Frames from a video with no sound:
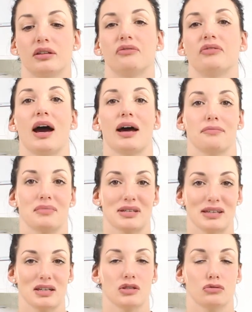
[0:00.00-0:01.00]
di inviare
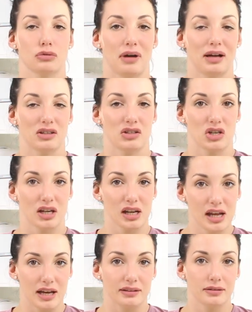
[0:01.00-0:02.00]
messaggi automatici ai
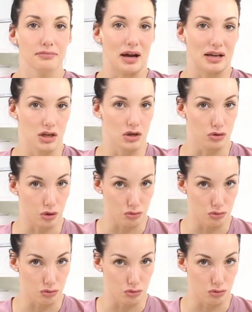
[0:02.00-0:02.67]
clienti in base ai loro